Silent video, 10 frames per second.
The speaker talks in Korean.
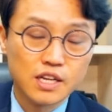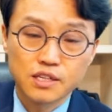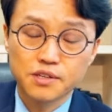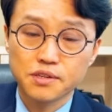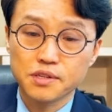
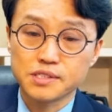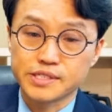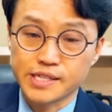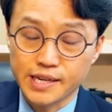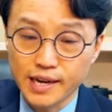그렇게
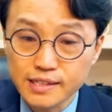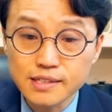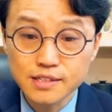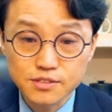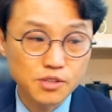
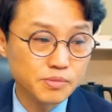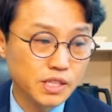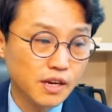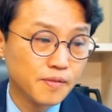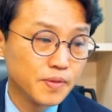제안을 하는
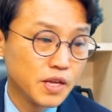겁니다.